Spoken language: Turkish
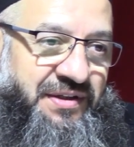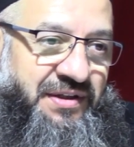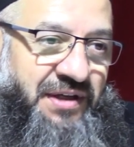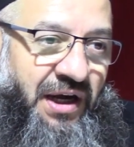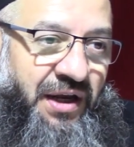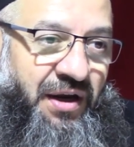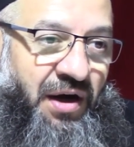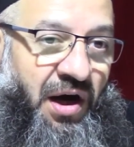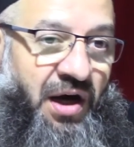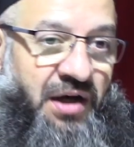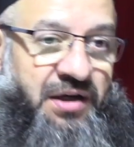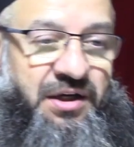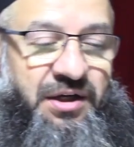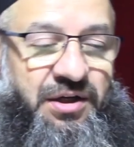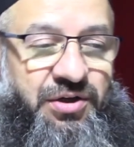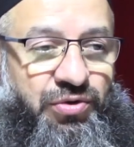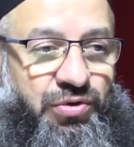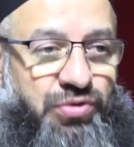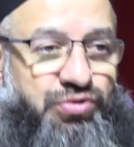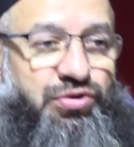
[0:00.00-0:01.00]
Yani
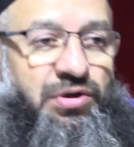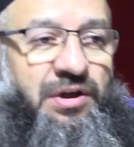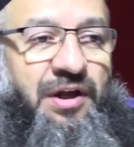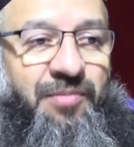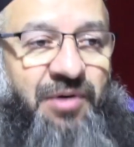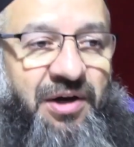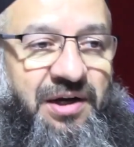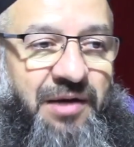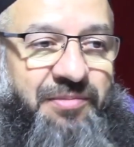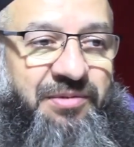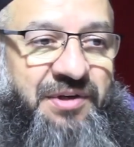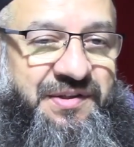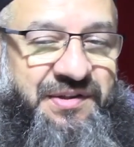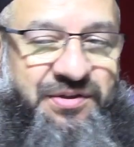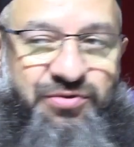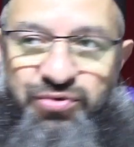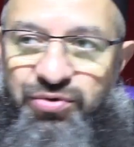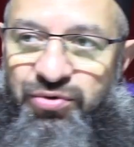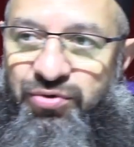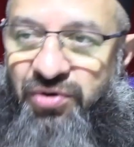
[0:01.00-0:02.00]
hakkın gözüyle
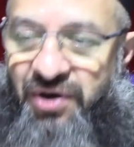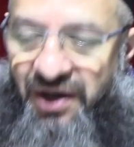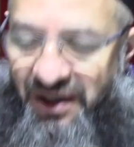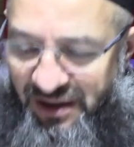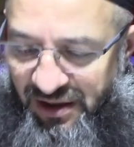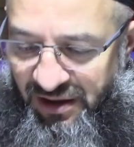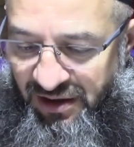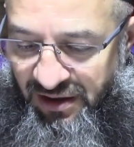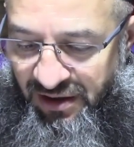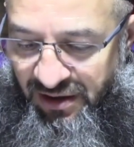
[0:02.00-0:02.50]
bakabilirsin. Çünkü hak